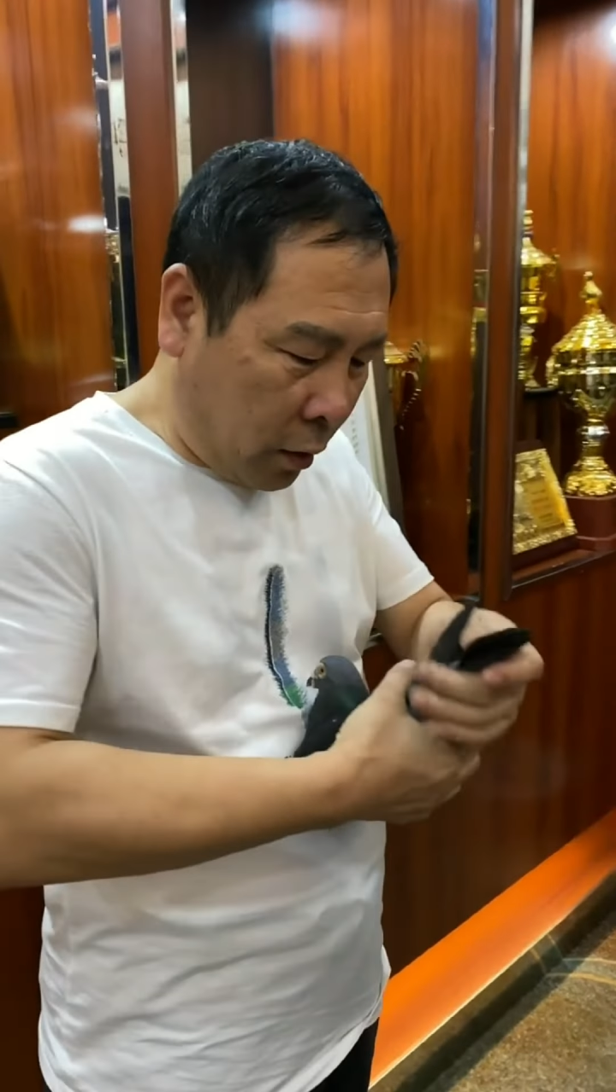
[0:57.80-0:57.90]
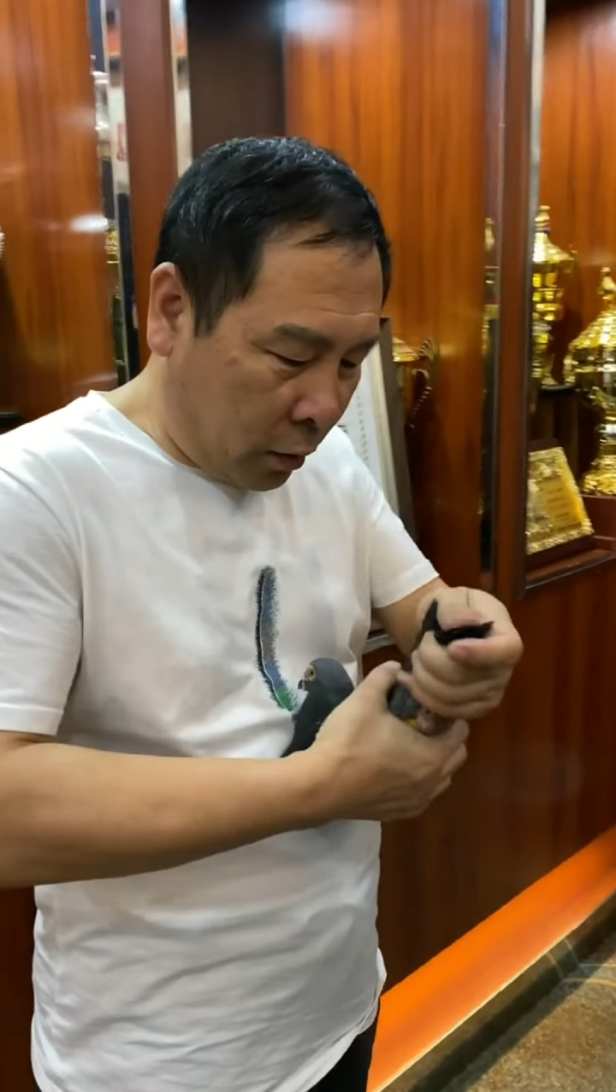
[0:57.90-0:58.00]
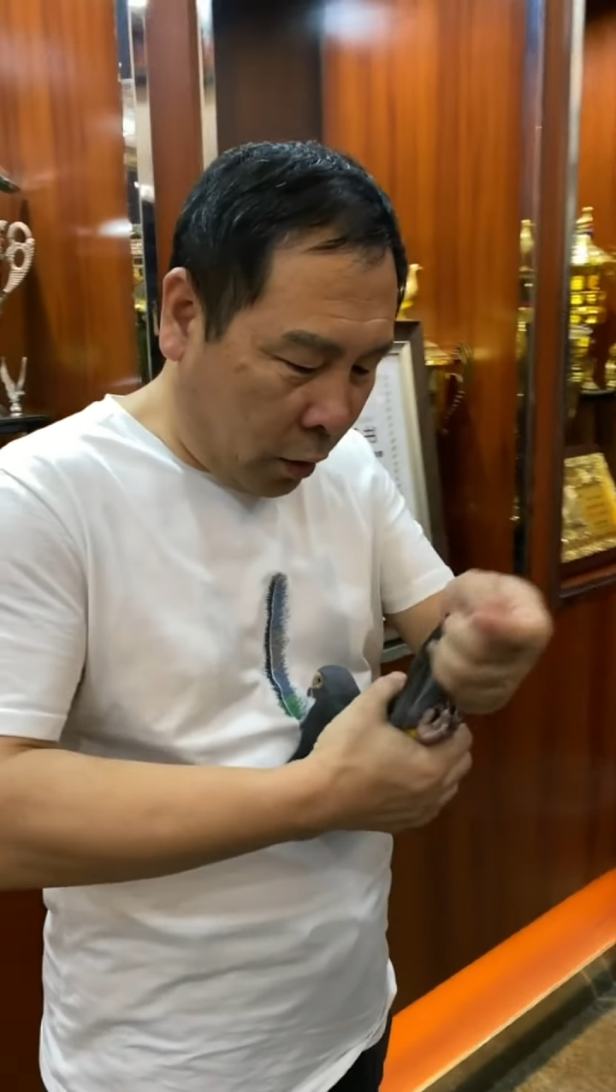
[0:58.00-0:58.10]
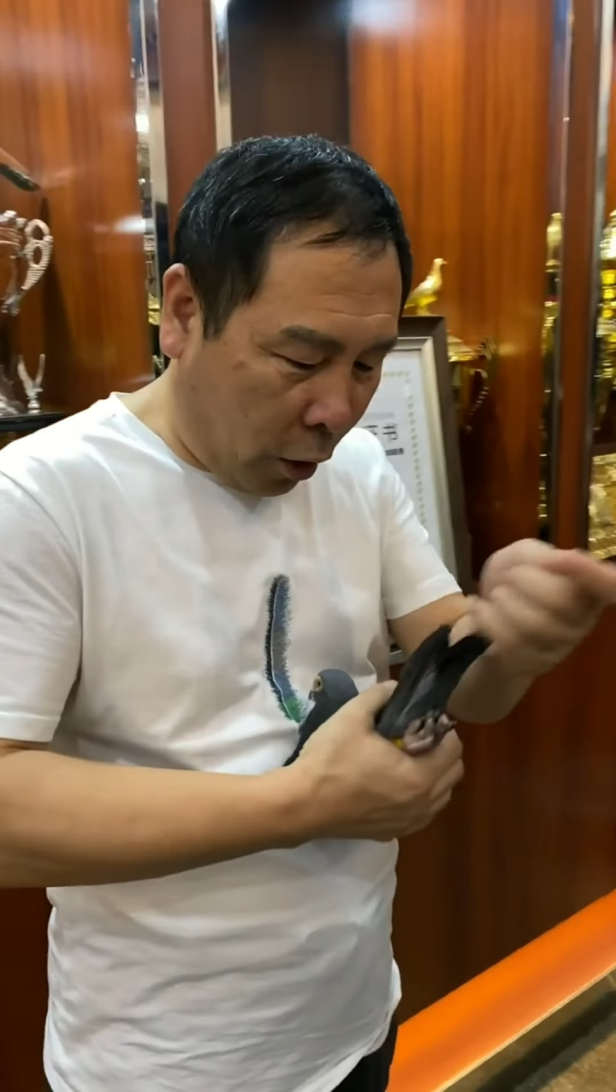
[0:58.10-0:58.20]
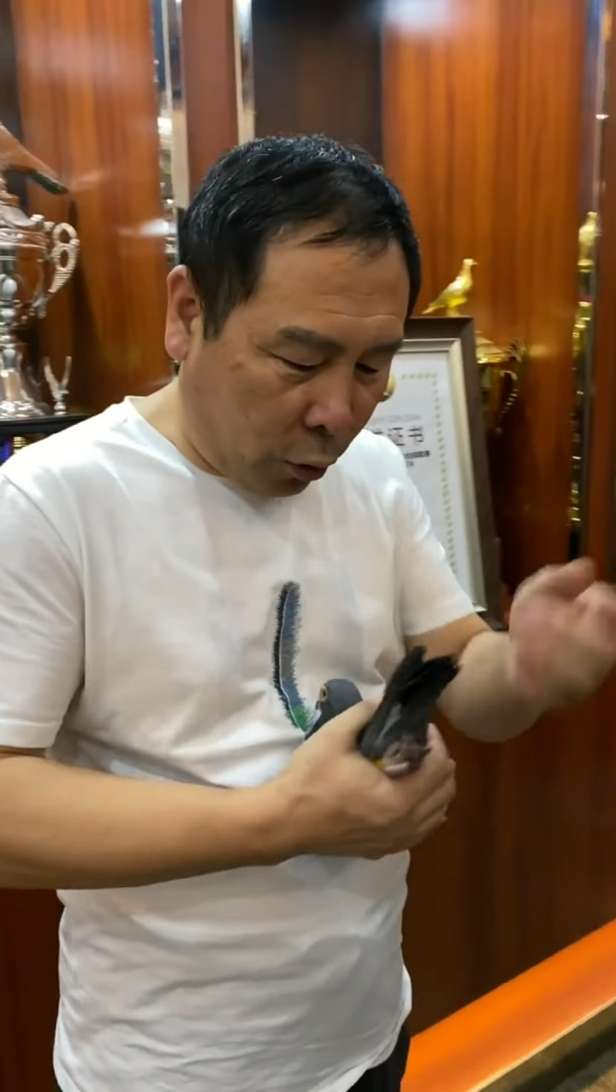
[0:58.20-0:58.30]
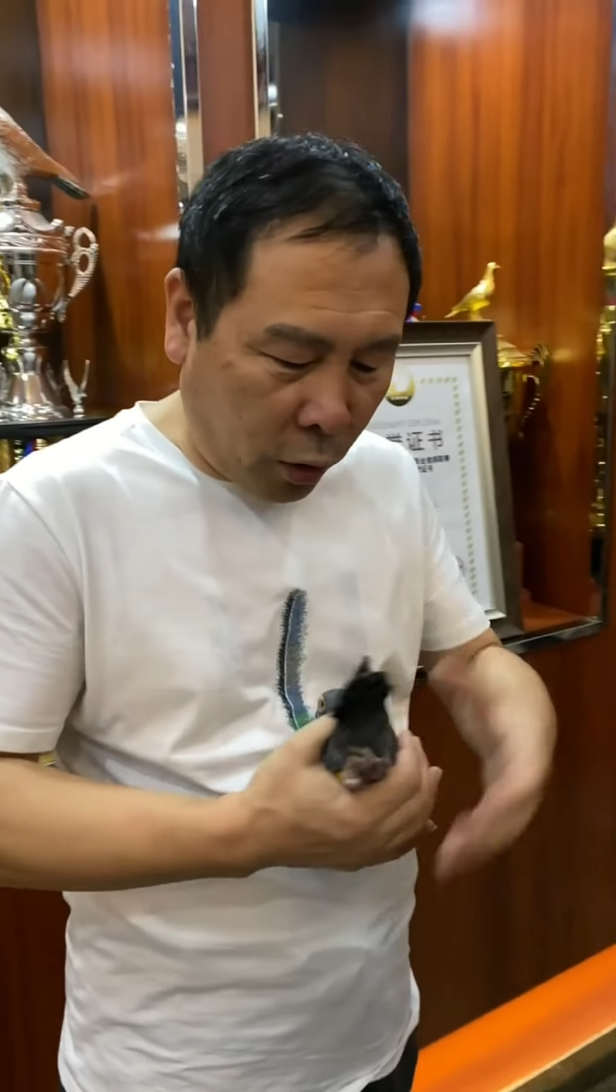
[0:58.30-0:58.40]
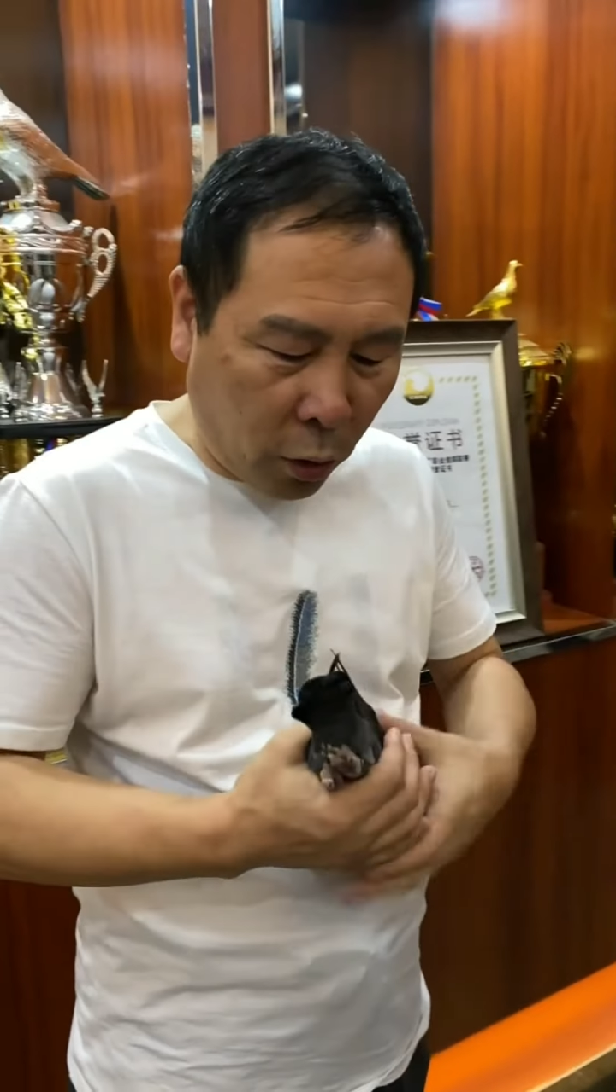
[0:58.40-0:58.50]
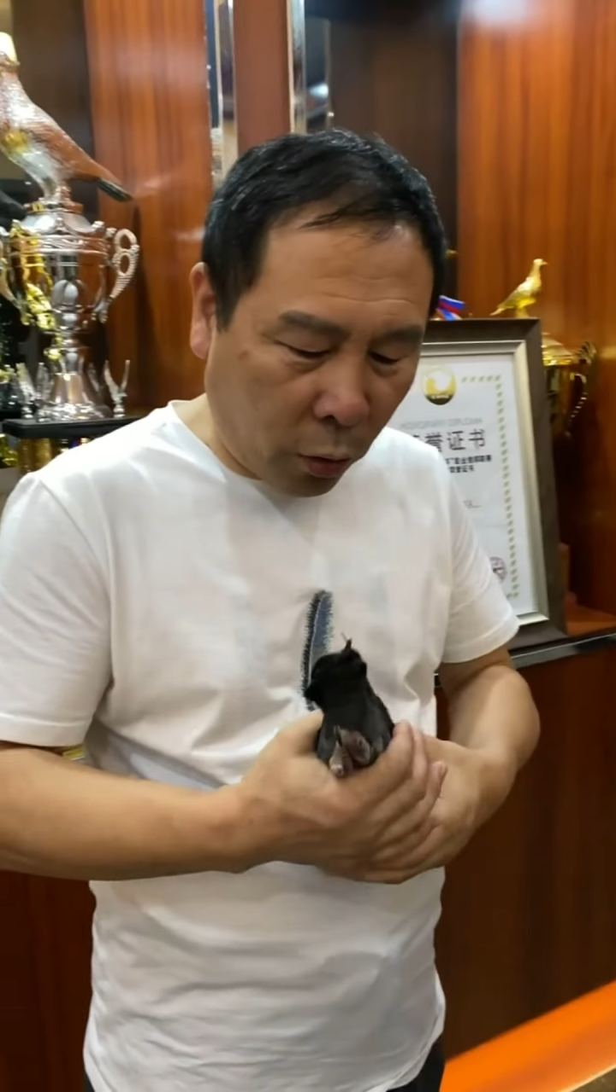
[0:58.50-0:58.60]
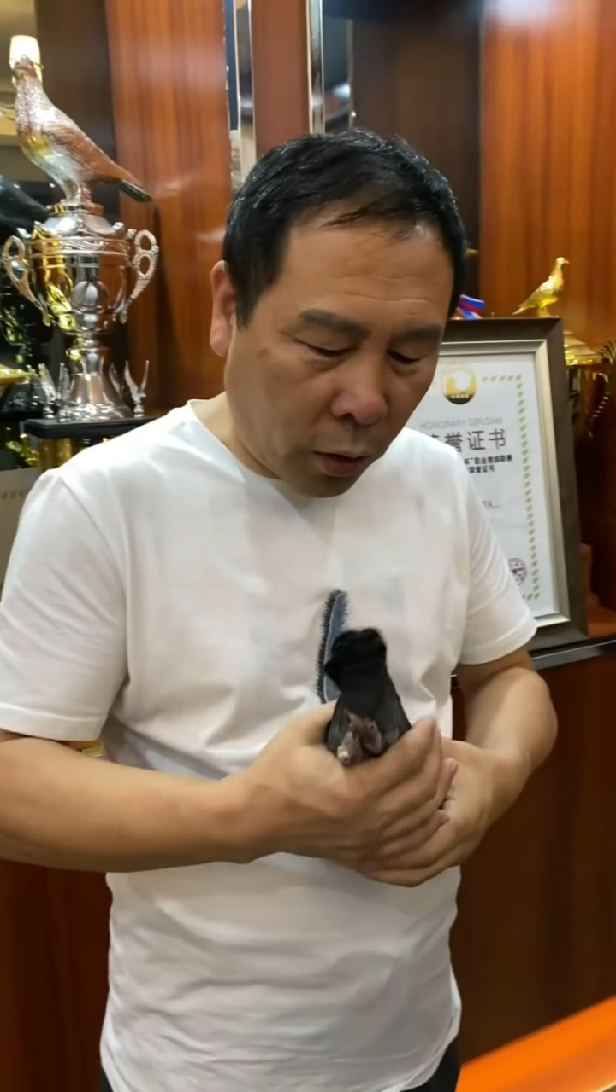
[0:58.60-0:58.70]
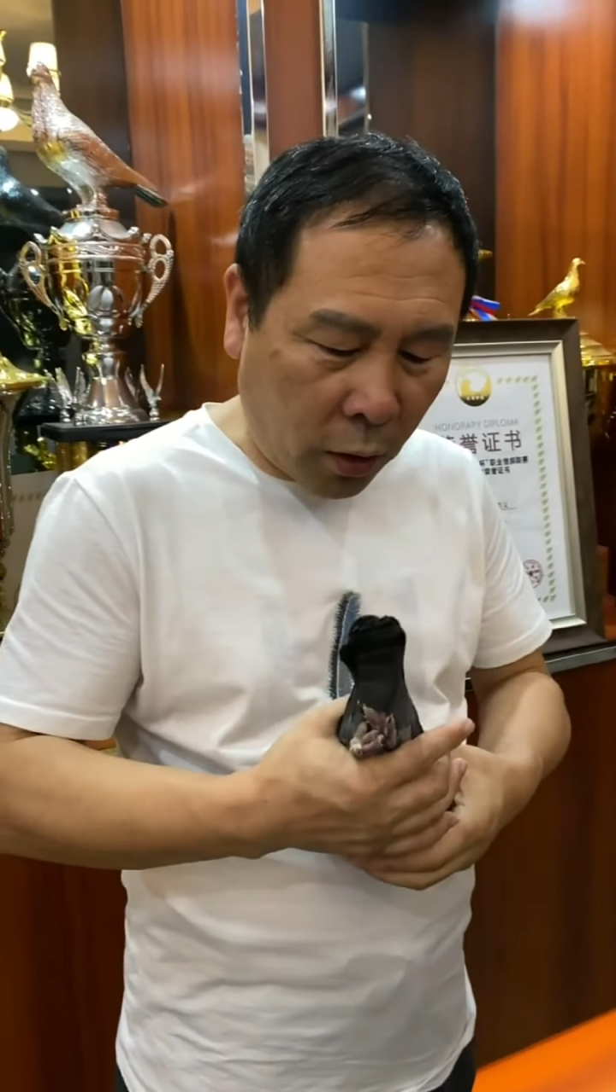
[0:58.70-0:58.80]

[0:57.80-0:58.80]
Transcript: 超一流